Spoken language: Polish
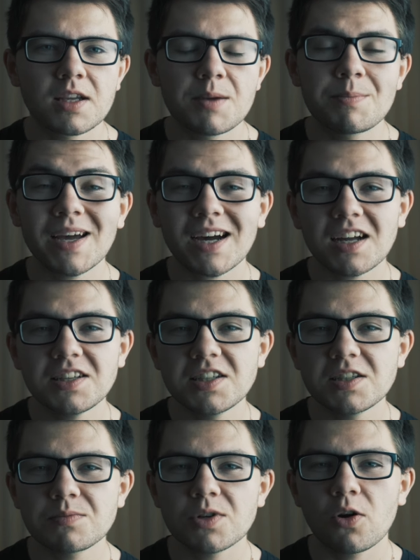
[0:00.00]

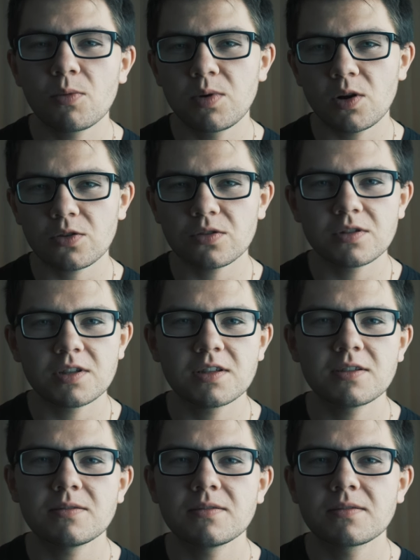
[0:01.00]
mechanizm
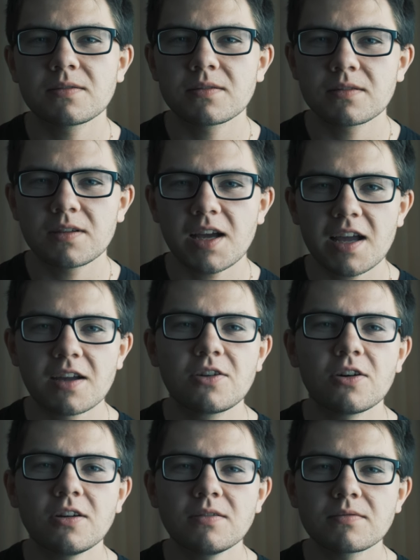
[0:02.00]
obronny
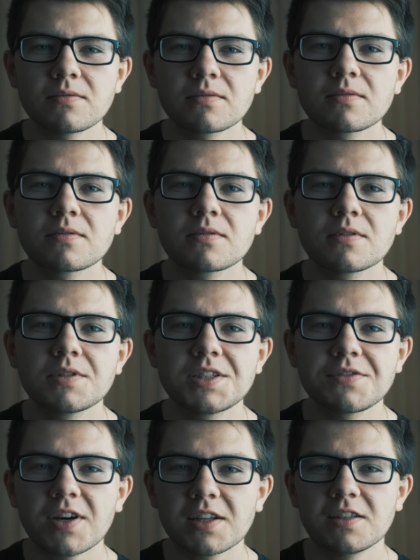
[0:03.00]
ego,
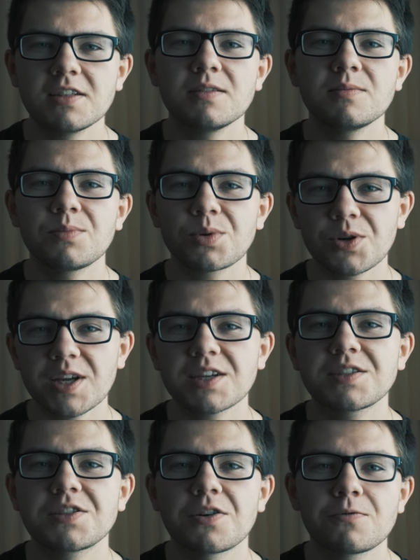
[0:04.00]
zwany
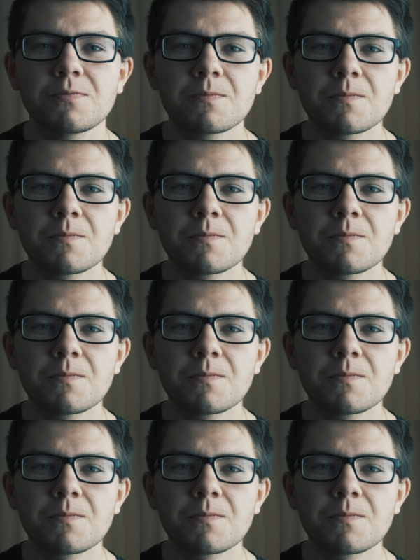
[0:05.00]
projekcją.